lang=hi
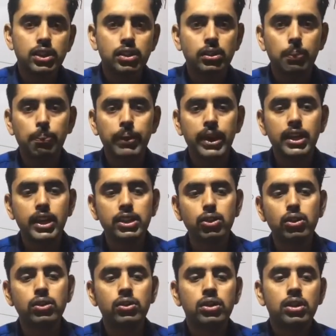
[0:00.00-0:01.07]
पहले तो
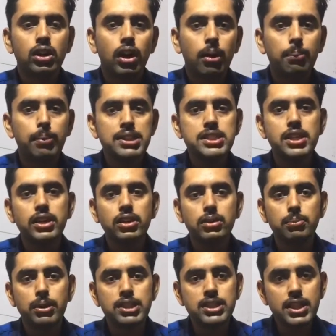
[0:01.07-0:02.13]
हम बच्चे को
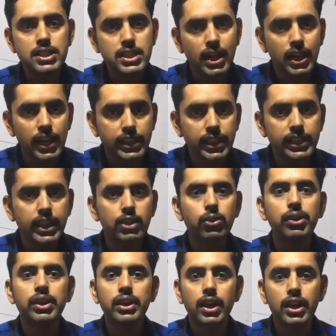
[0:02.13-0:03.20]
बच्चा चाह रहे थे या
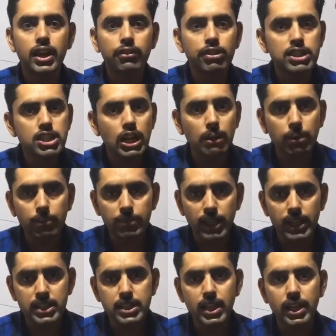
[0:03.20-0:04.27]
कोई कारणवश अब हम
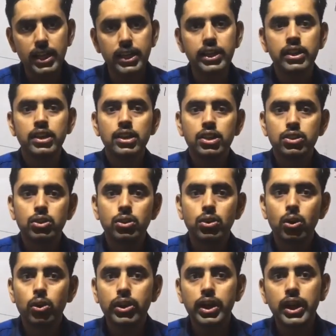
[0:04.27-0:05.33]
नहीं चाह रहे तो
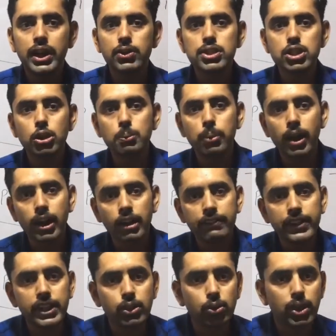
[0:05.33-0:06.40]
और अगर उसको बारह
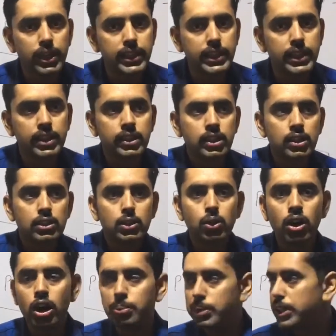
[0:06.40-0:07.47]
वीक हो गए हैं तो
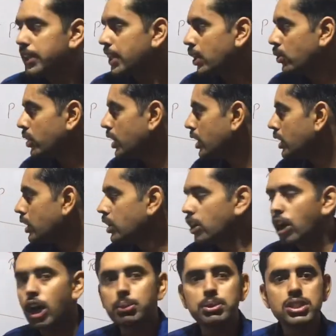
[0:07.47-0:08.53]
हमें क्या होगा
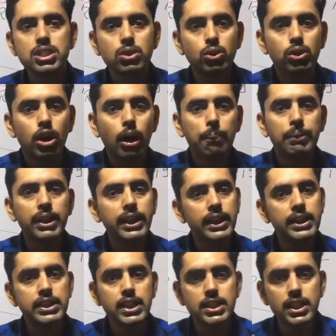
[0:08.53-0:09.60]
हम उसको अपनी
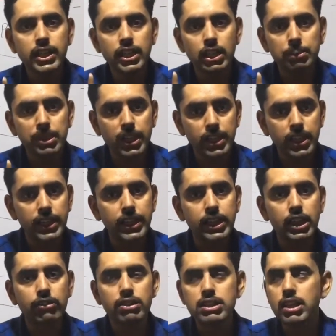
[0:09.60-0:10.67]
इच्छा से टर्मिनेट नहीं
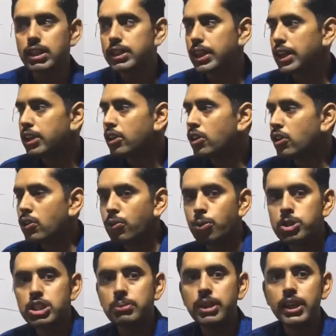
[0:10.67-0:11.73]
करवा सकते
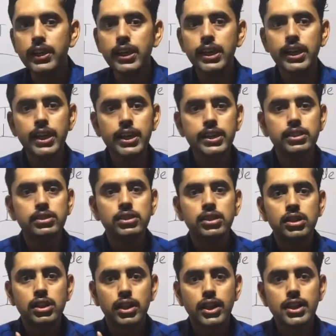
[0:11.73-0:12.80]
उसमें एक
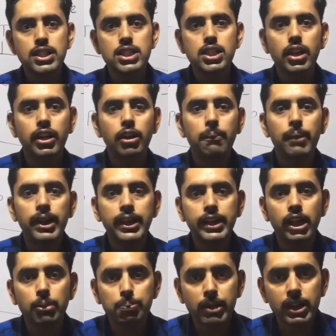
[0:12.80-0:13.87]
रजिस्टर्ड
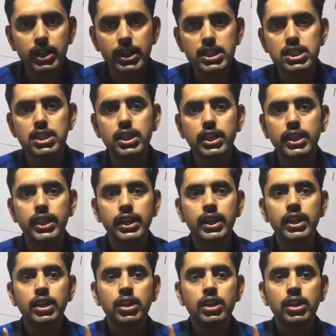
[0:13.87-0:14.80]
मेडिकल प्रैक्टिशनर की